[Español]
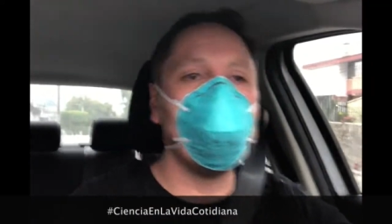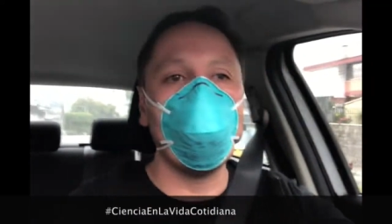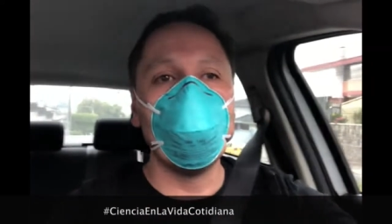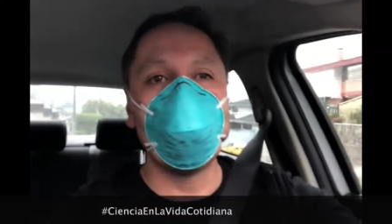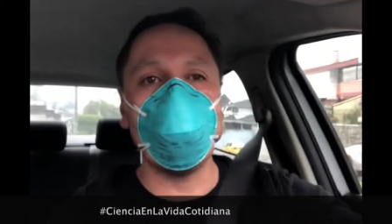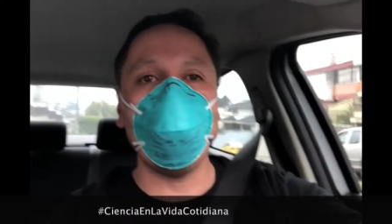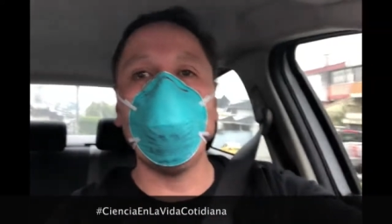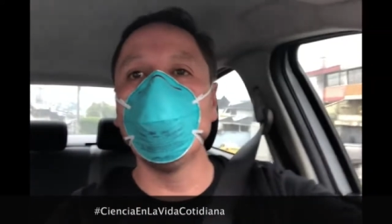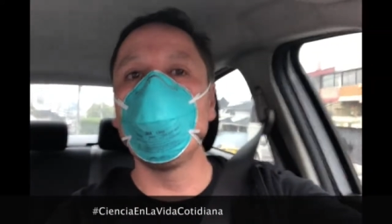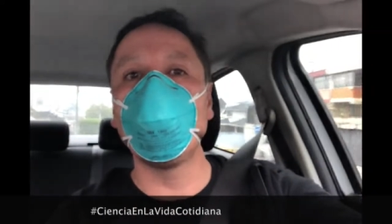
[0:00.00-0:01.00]
11
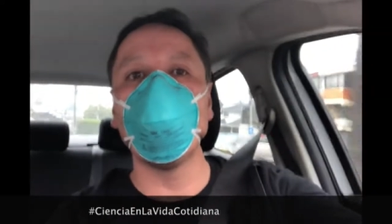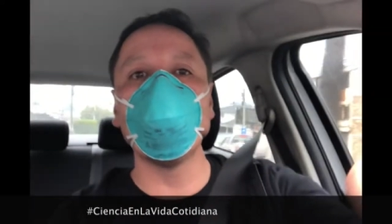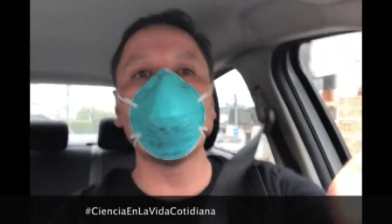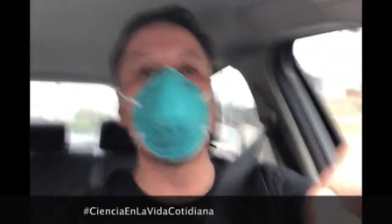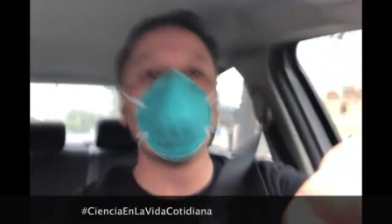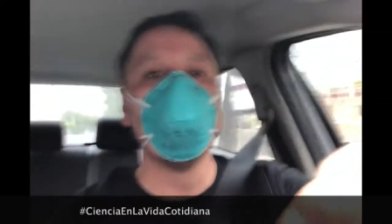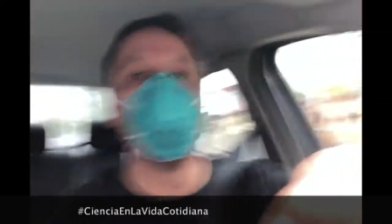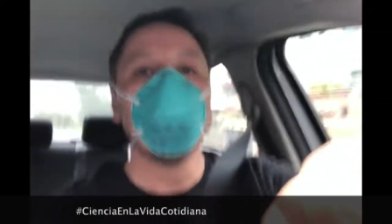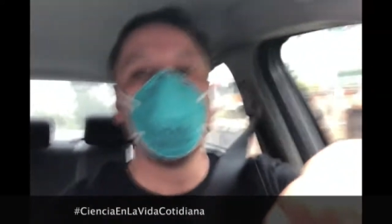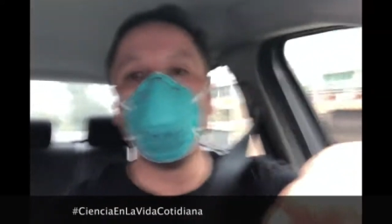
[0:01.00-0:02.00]
minutos,
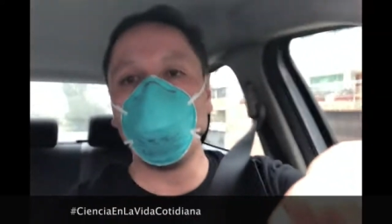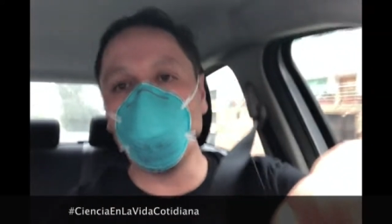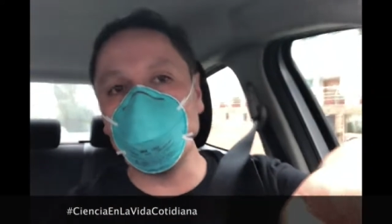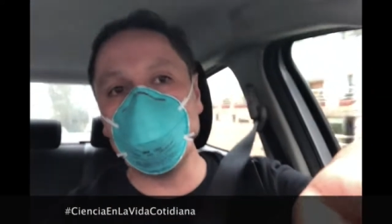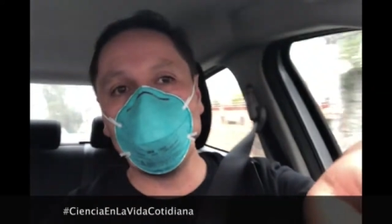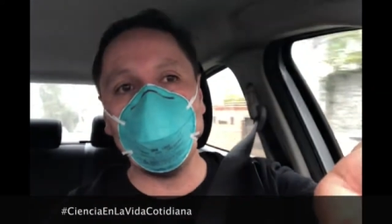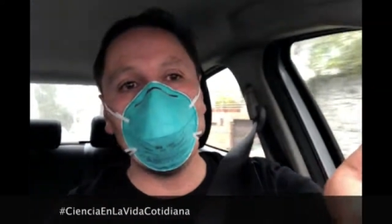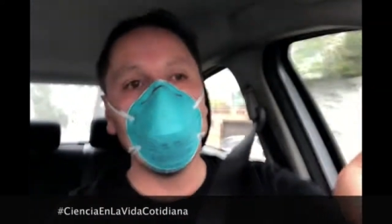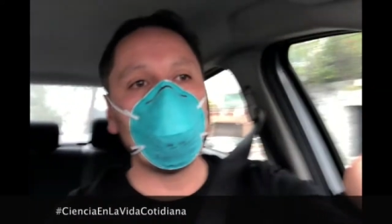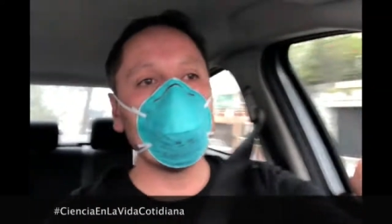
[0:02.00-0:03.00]
12
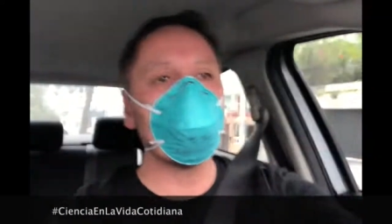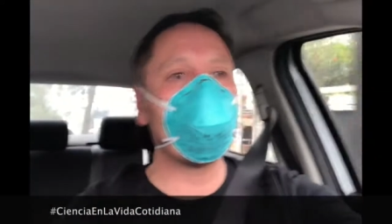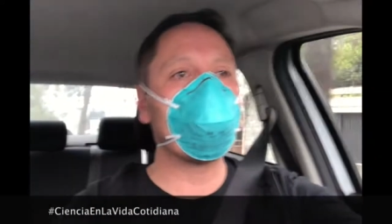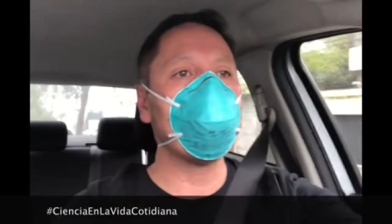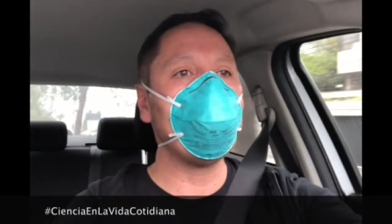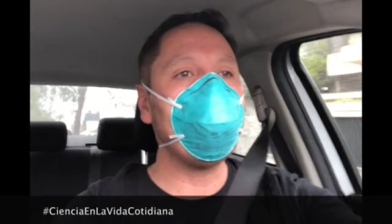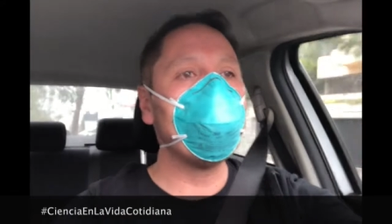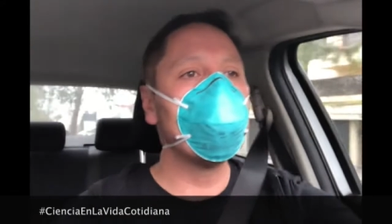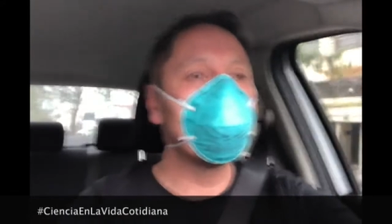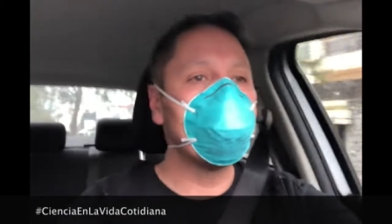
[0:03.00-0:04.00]
minutos más o
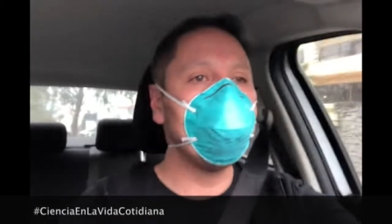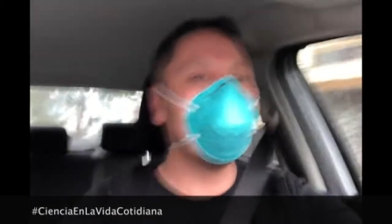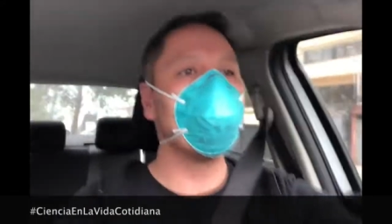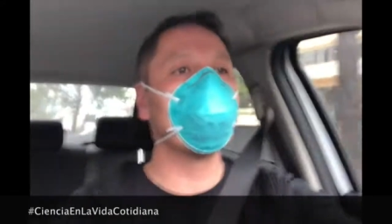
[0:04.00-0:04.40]
menos, y